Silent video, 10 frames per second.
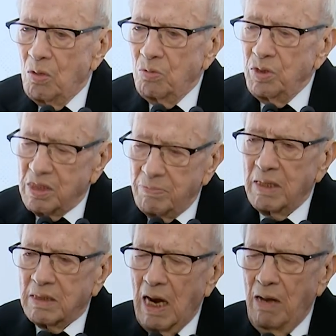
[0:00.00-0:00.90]

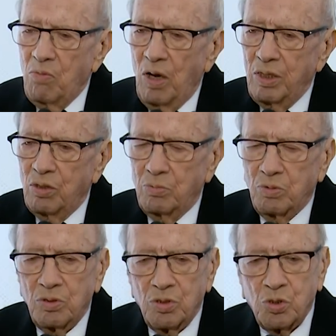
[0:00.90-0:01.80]
ويلزمنا نترحموا عليهم
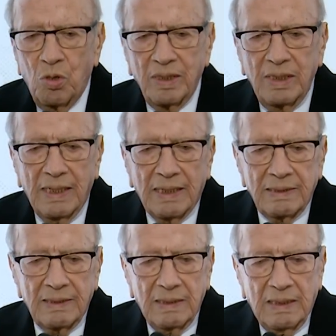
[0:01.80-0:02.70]

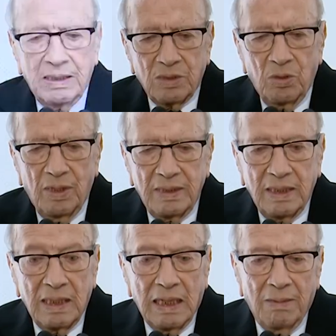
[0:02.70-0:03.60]
شهداء
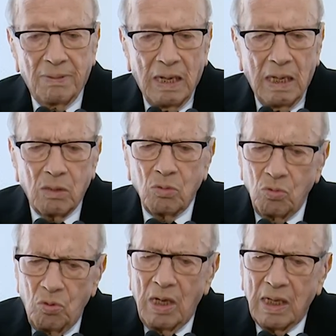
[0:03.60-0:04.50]
شهدائنا الأبرار
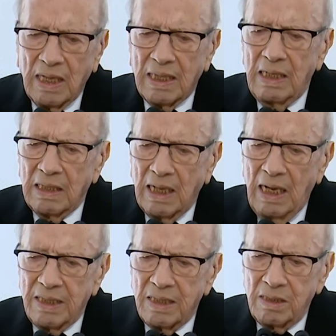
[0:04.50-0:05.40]
وكذلك
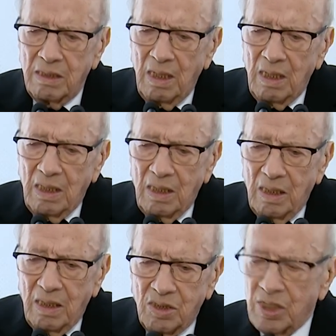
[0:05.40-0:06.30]
أيضا
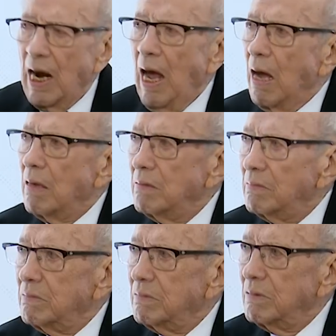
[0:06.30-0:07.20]
الجرحى
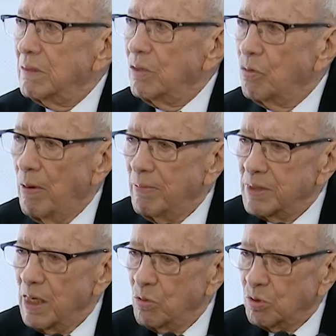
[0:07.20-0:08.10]
هما
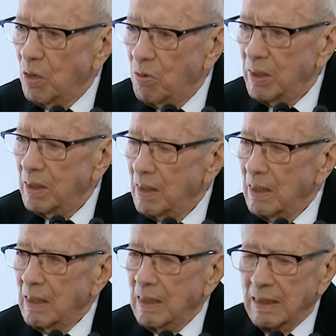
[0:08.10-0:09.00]
مازالوا توا
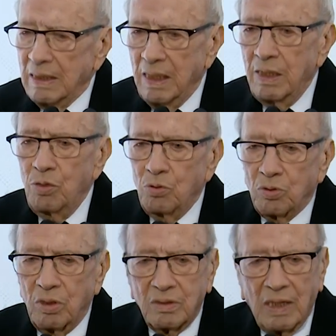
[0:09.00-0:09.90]
يئنوا
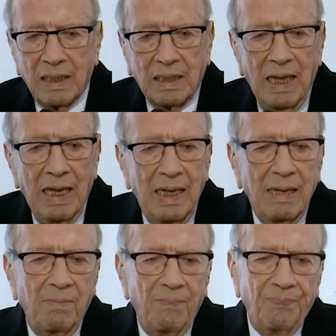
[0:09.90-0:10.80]
تحت الآلام